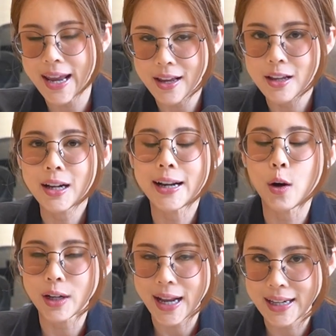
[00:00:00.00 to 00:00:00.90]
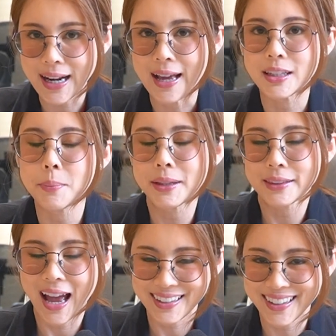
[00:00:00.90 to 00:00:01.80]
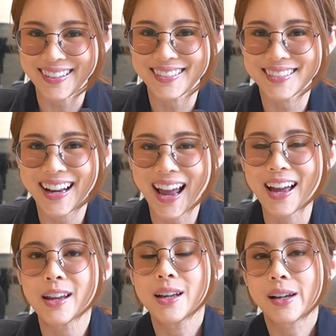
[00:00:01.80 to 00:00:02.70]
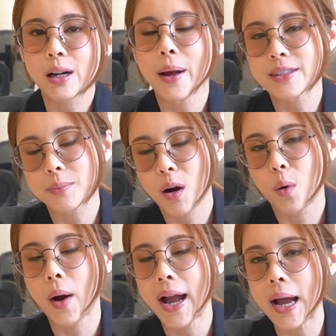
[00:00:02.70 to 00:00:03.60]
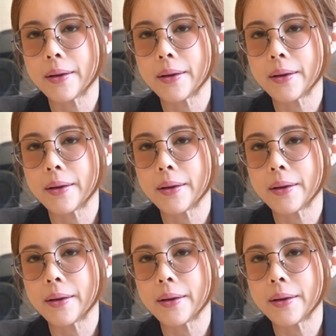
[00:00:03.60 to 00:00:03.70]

เอ๊ะแล้วใครละที่เป็นทาร์เก็ตนะคะเราอาจจะมองว่า